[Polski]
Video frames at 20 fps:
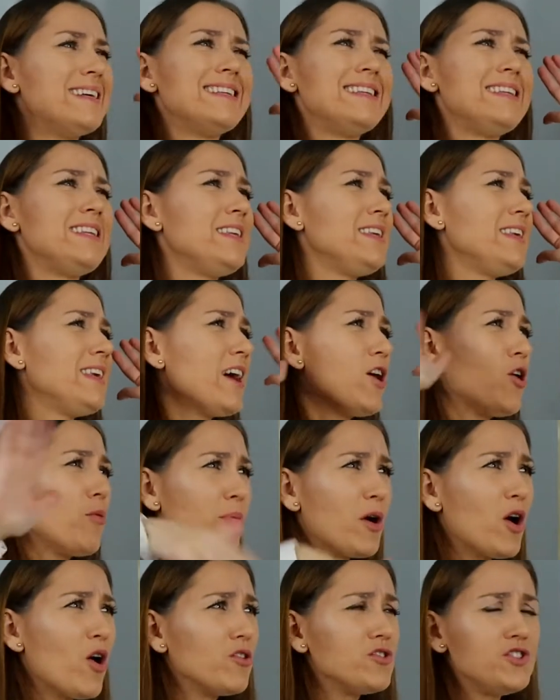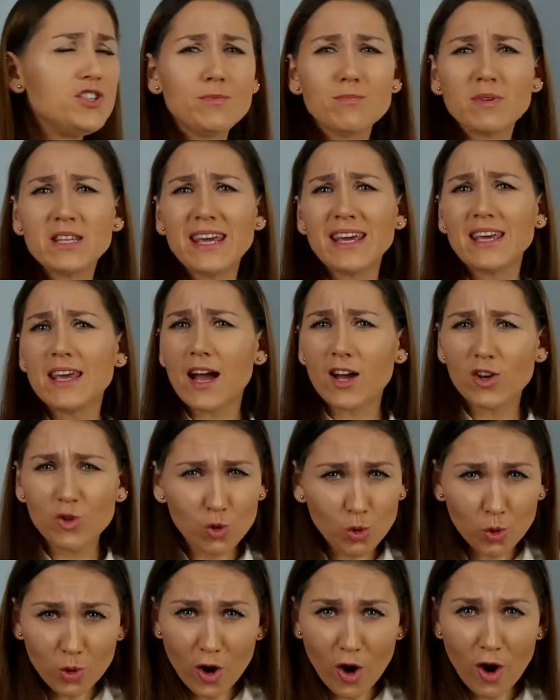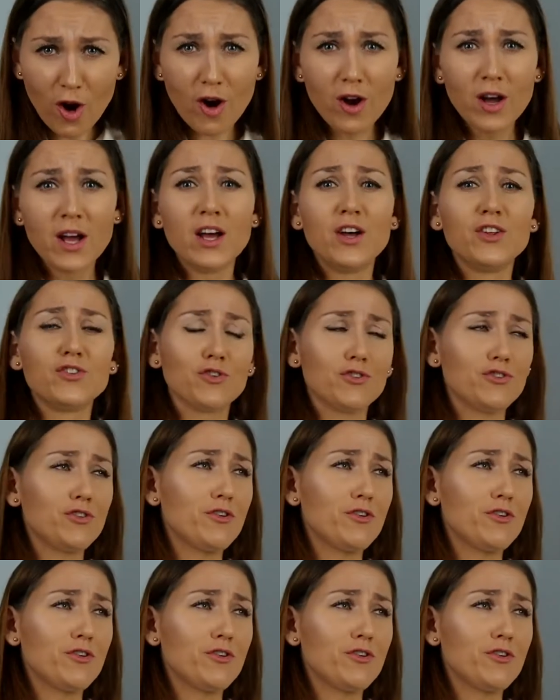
Nie obchodzi mnie, jak długo to